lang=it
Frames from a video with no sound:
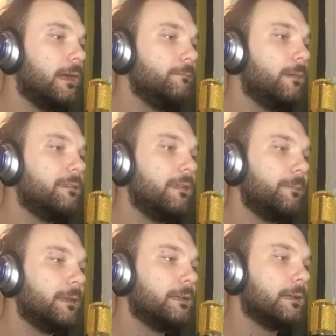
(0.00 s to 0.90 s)
Ma
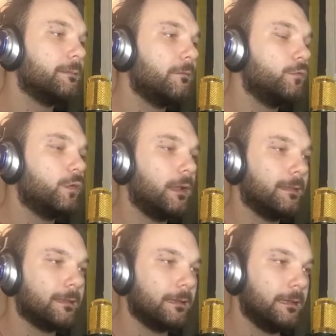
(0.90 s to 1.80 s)
sapete che mi è venuta
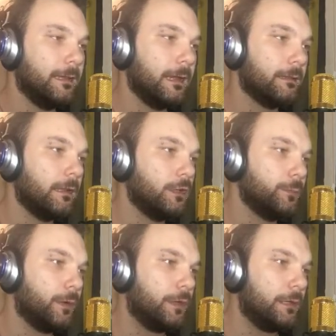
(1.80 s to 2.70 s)
un'altra idea. Tanto
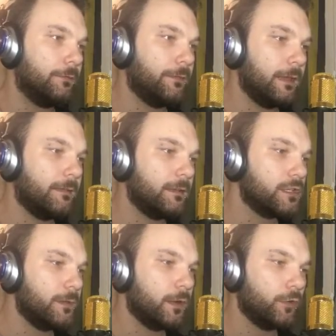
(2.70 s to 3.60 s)
poi le finestre
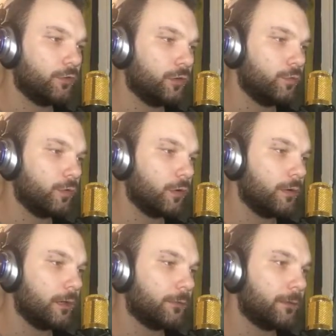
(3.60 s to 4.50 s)
ci vengono sicuro.
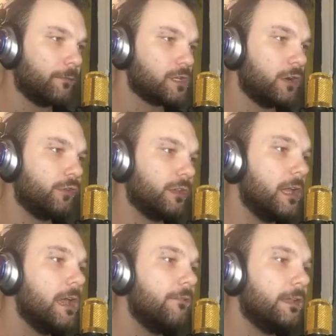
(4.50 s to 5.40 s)
Quindi aspetta, facciamo così.
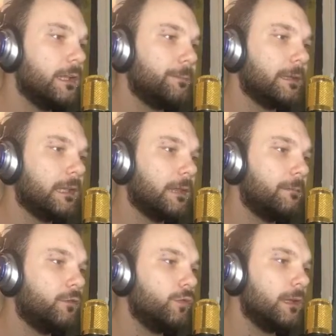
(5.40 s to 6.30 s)
Vediamo di prendere le
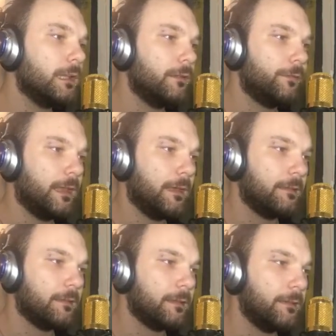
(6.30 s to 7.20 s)
misure delle
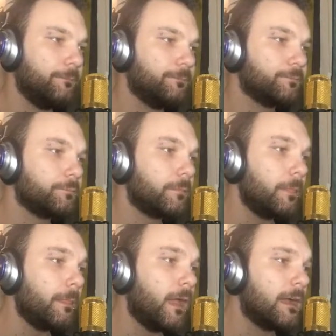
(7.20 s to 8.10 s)
finestre
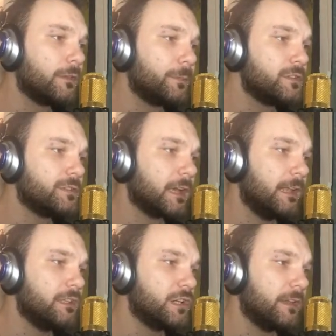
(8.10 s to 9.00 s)
anche se poi ci saranno
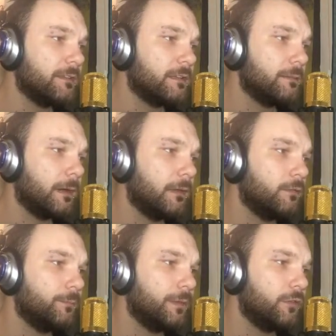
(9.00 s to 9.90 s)
le chest, ma
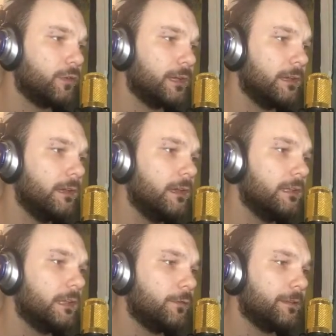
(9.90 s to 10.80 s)
non penso che
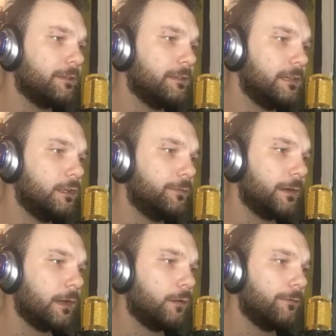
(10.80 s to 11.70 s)
diano fastidio.
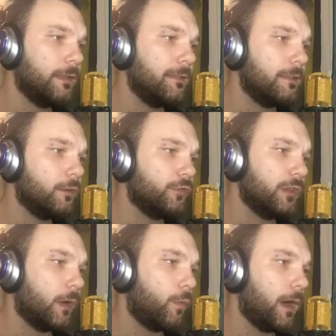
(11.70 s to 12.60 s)
Farei una finestra
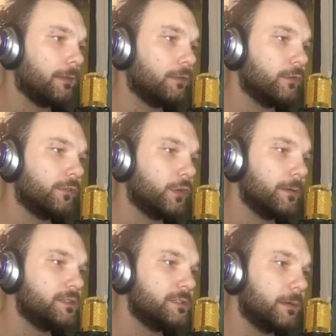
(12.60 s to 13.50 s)
così a 4, che secondo
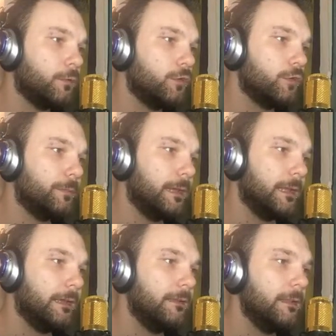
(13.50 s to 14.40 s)
me ci sta molto
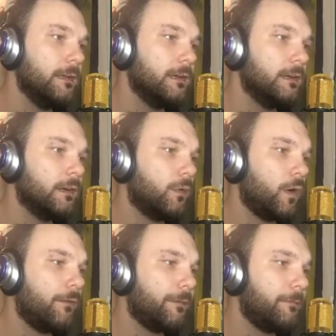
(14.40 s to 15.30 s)
bene. Uh,
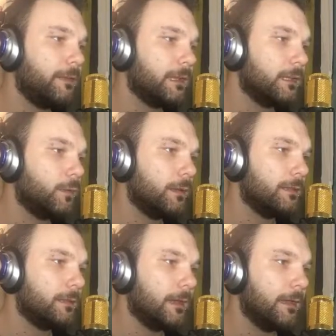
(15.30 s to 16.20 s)
qua fammi vedere di
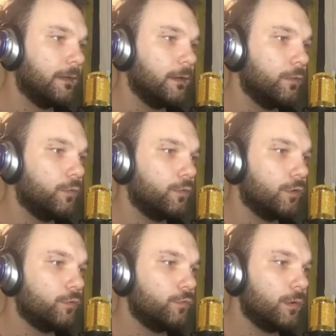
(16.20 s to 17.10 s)
quant'è.
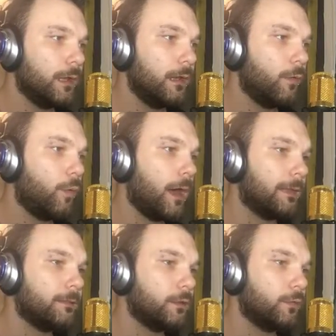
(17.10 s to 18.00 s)
1, 2,
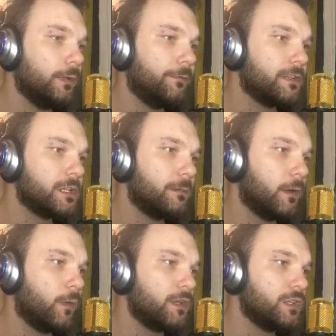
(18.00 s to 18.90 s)
4. Quindi
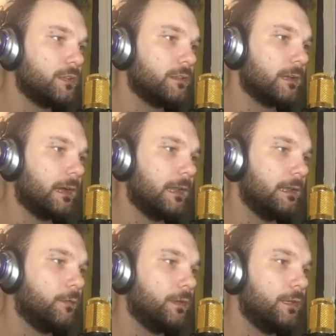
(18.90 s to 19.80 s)
facciamola qua
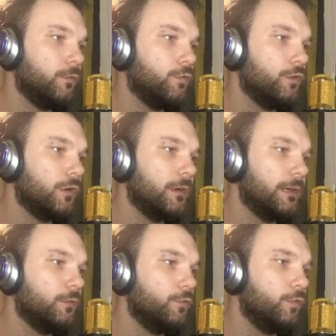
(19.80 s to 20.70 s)
centrale, quindi 1
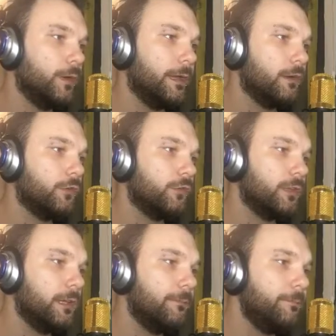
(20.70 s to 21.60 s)
e 2,
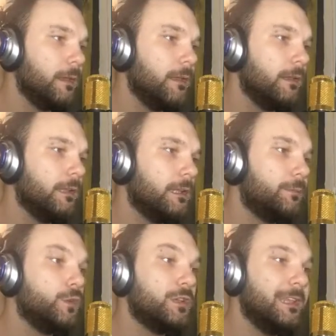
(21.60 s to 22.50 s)
così. Niente
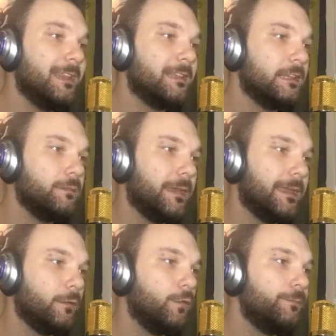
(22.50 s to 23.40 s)
più, niente di
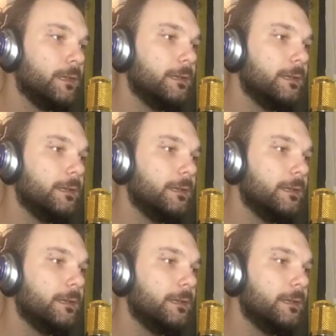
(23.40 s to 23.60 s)
meno.